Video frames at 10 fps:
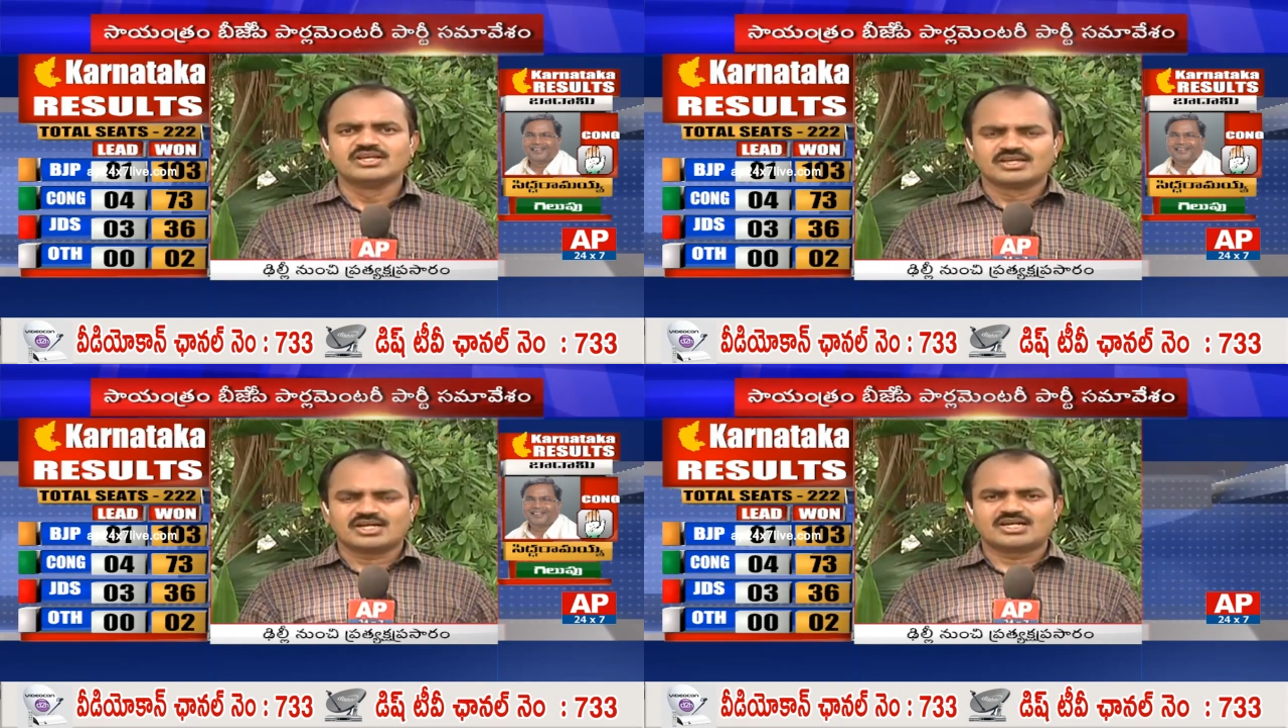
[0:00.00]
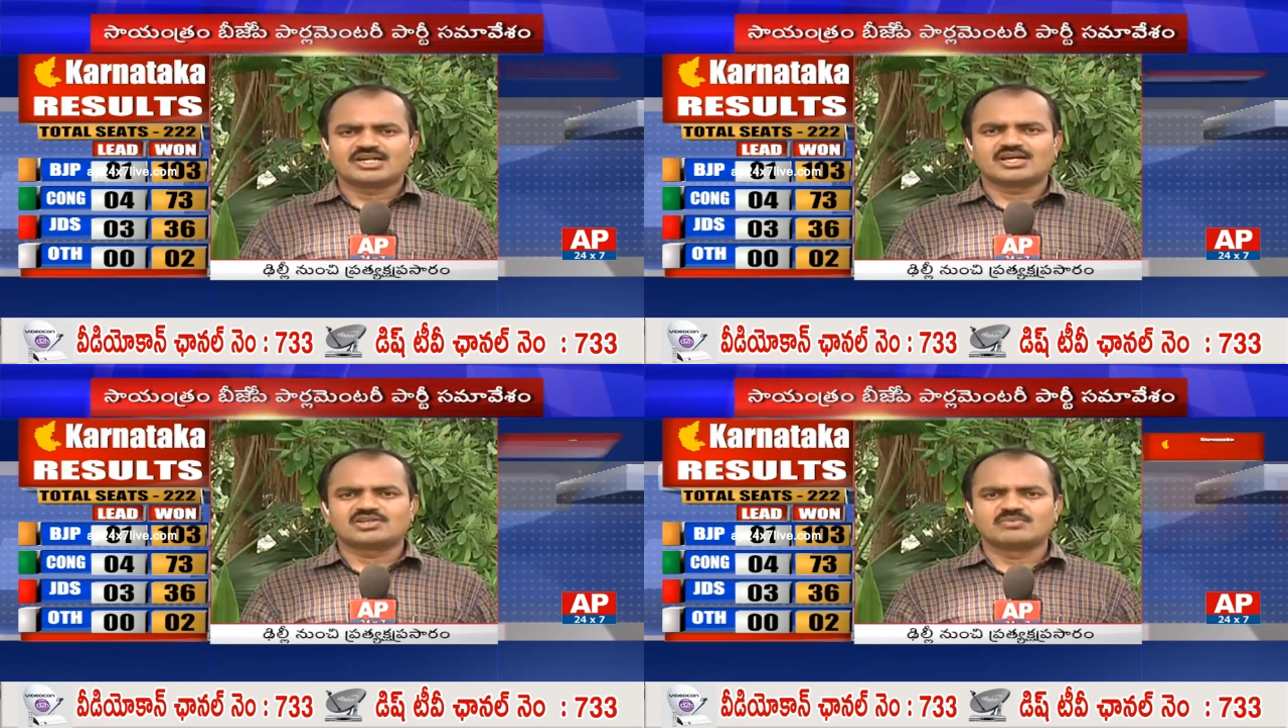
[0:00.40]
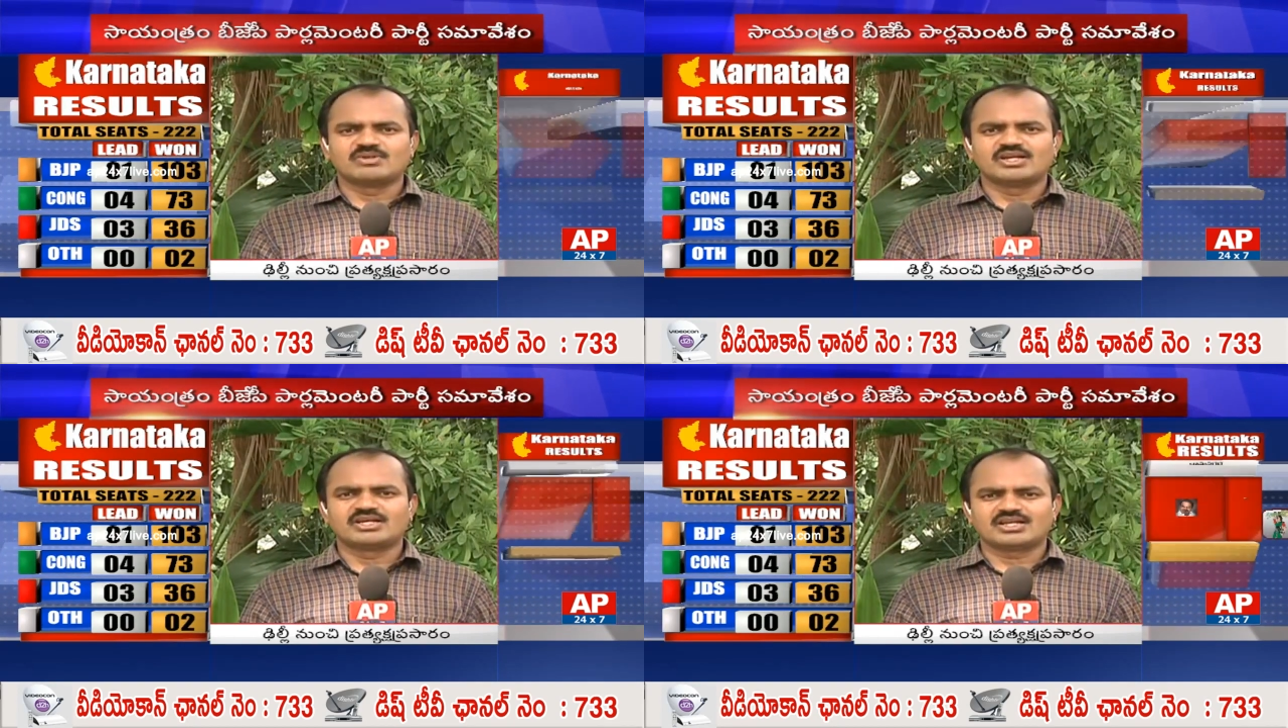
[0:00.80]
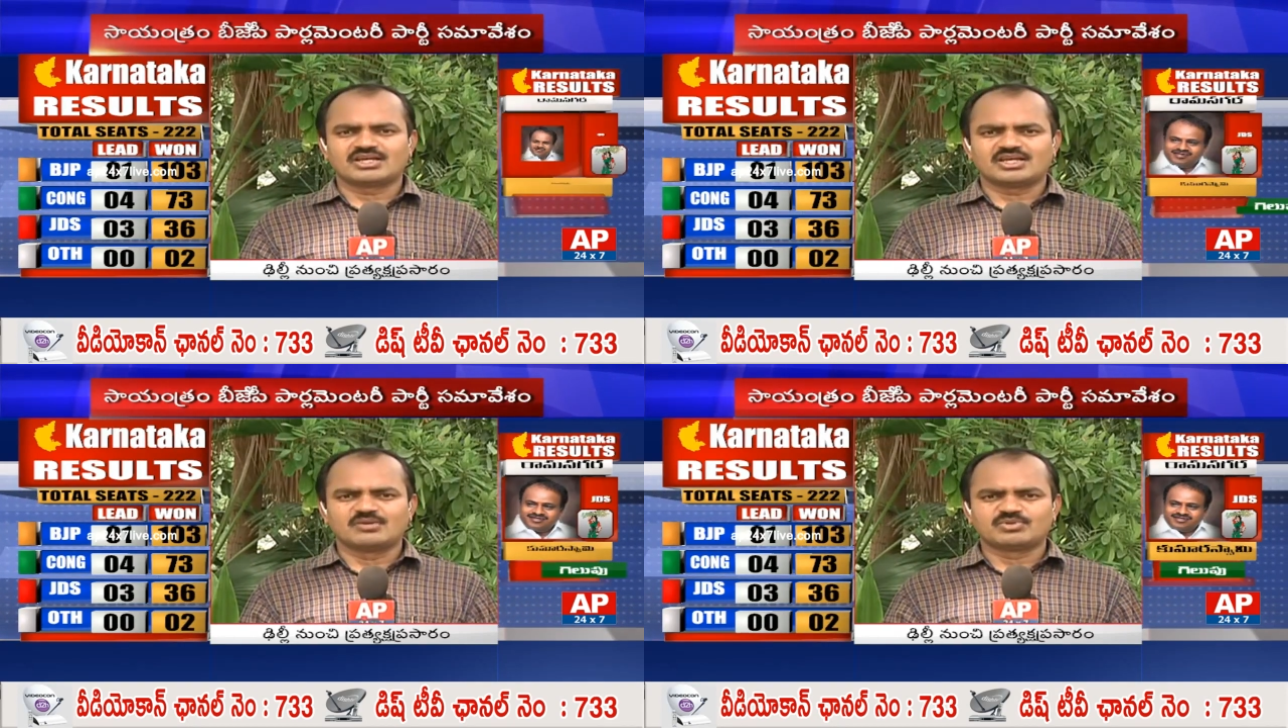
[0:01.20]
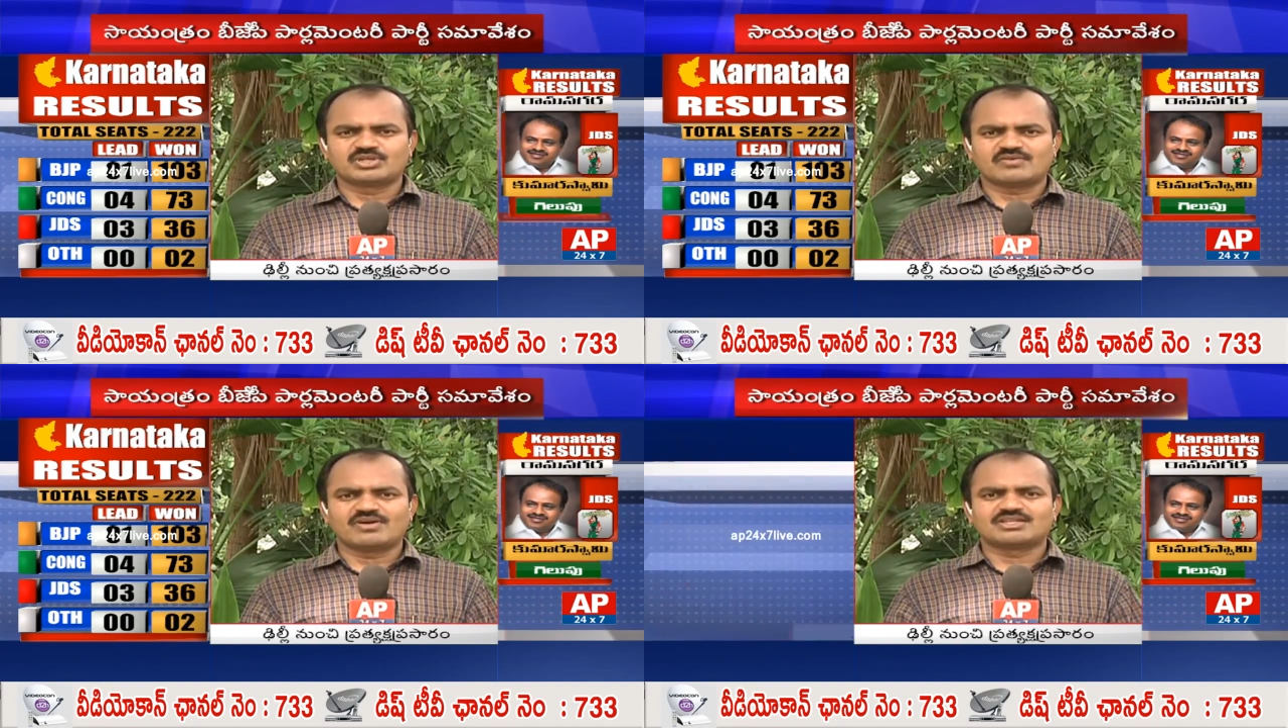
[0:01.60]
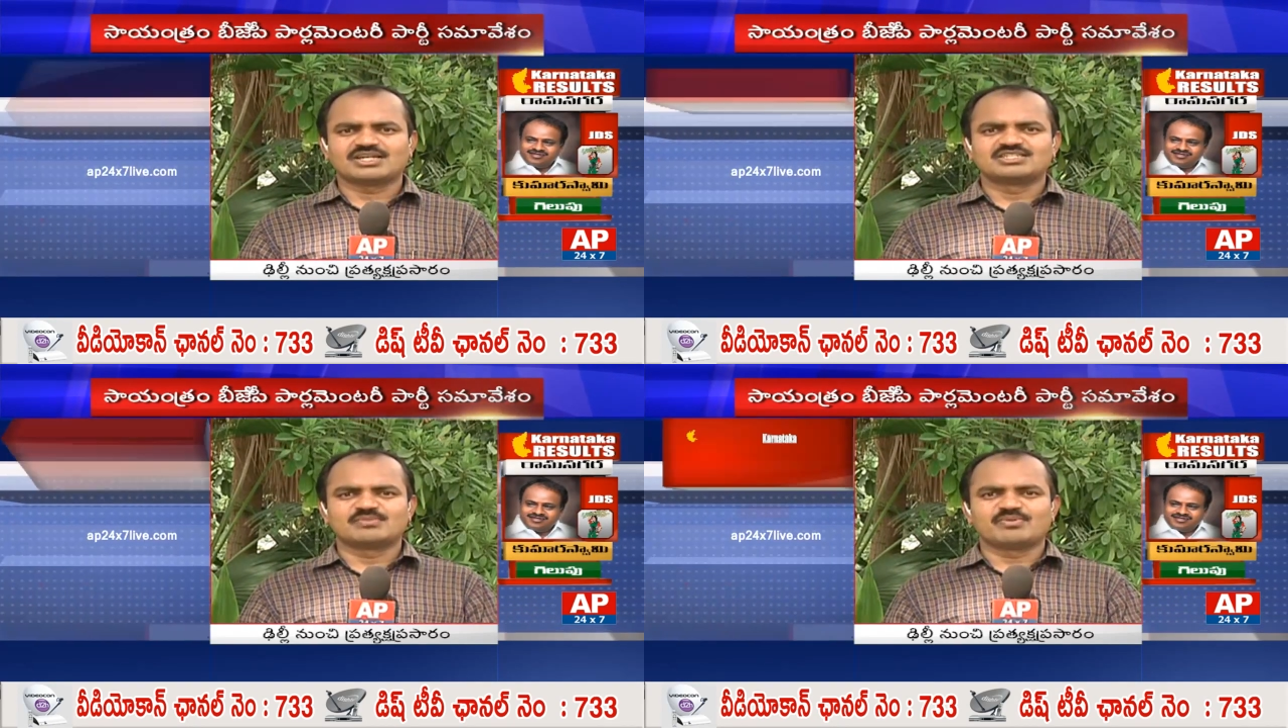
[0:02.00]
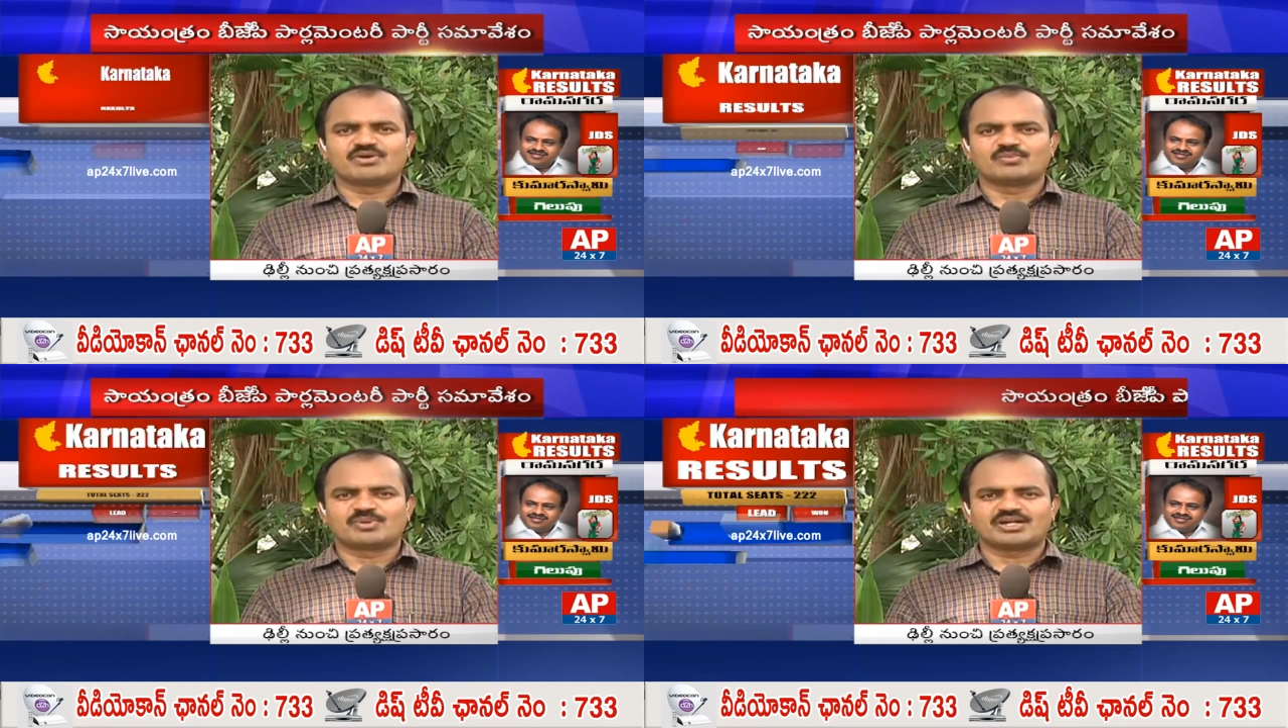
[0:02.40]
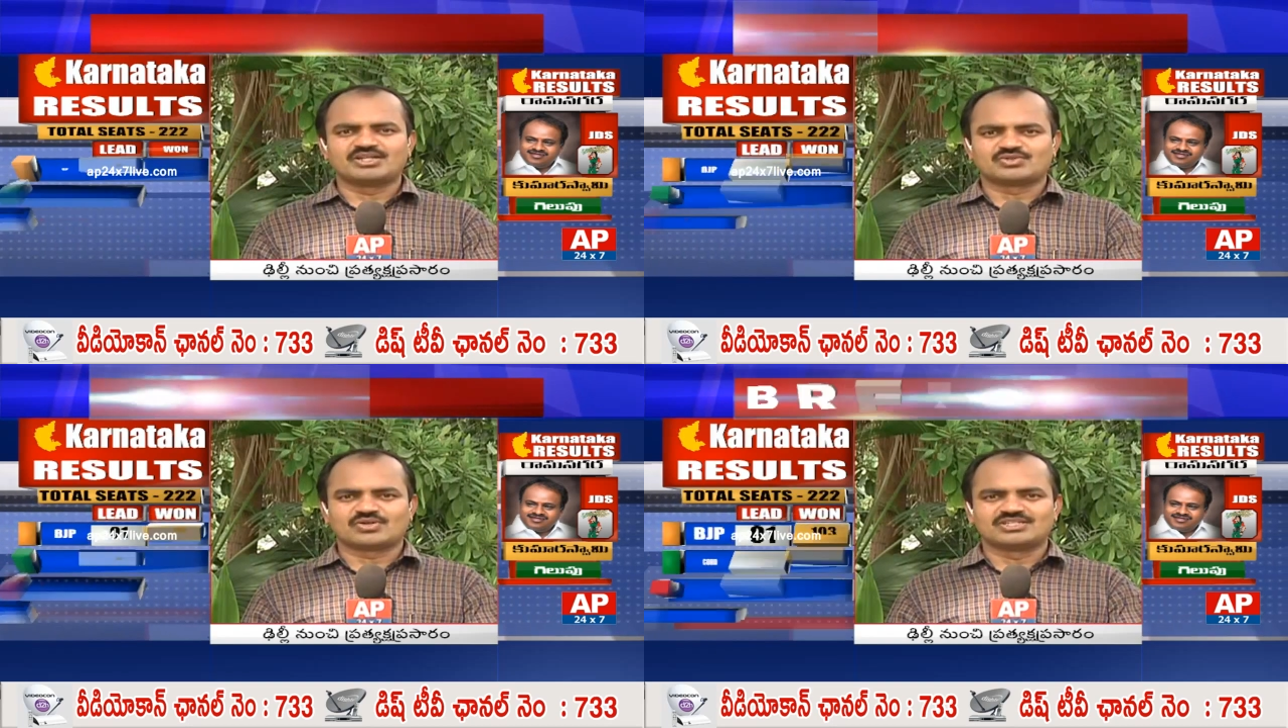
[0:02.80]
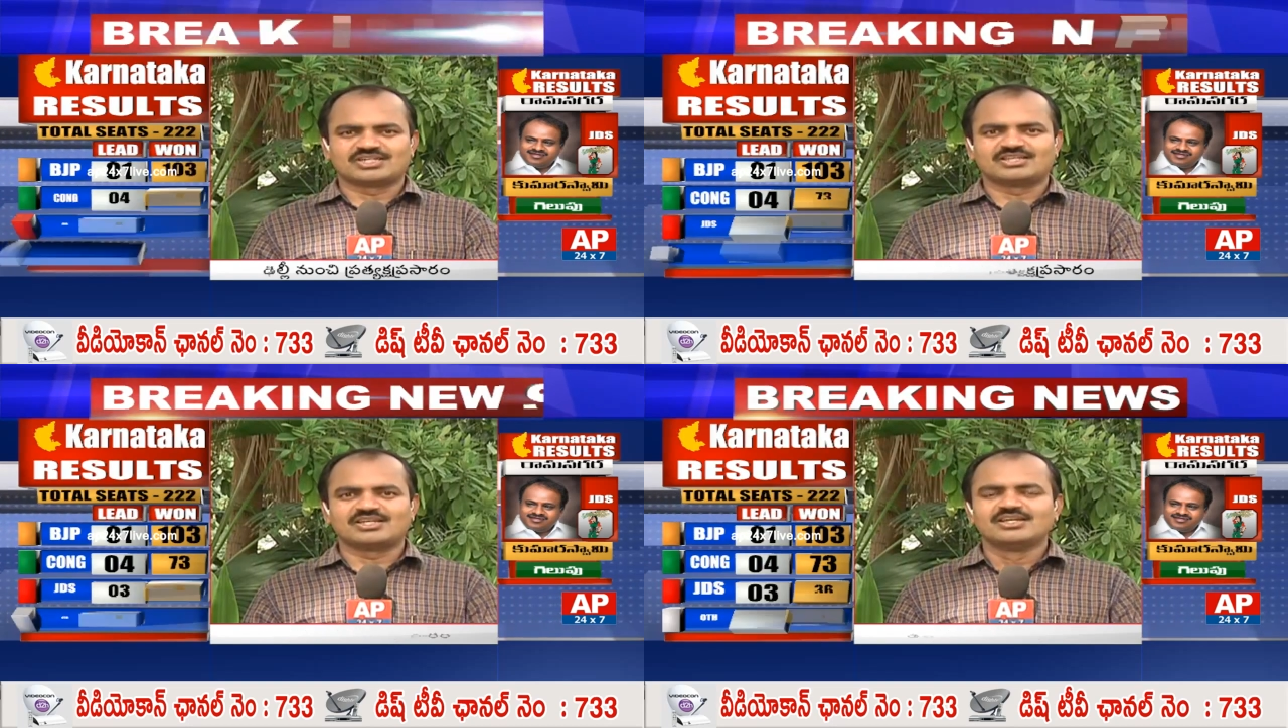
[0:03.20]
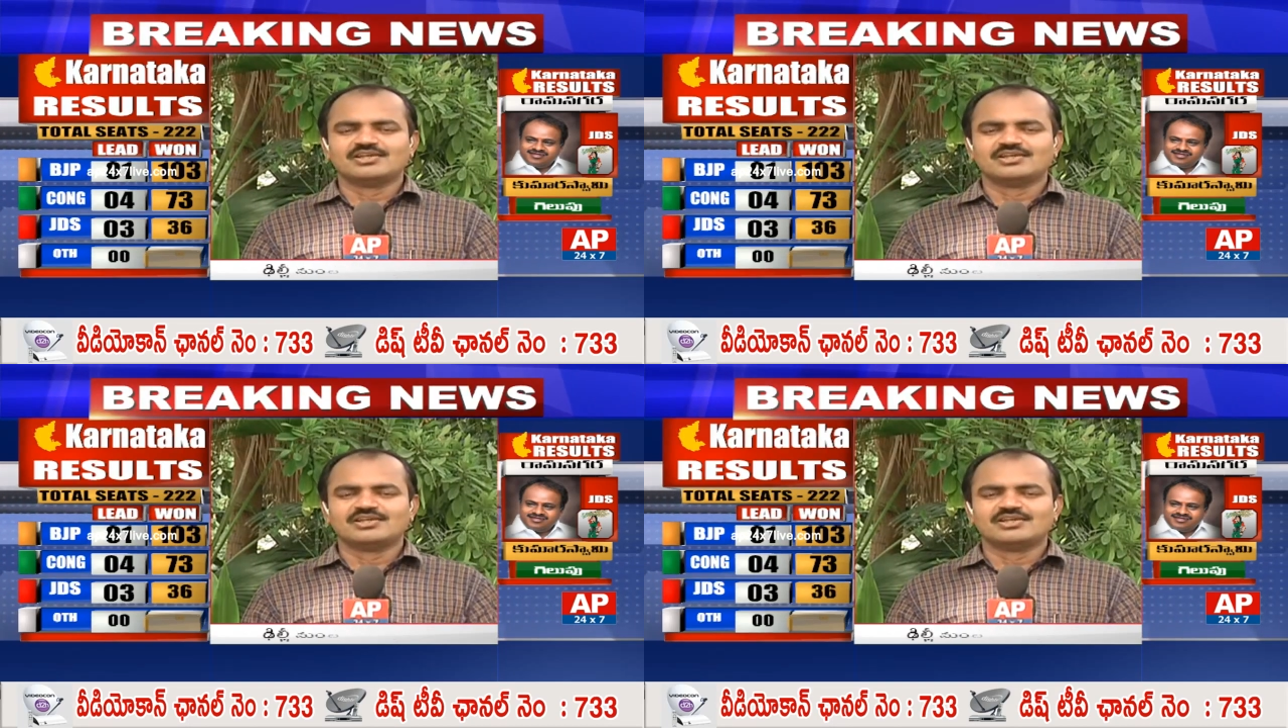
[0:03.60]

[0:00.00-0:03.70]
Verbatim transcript: కర్ణాటక అసెంబ్లీ ఎన్నికల గెలుపు తర్వాత అని చెప్పి వారు ప్రకటించుకోవడం జరిగింది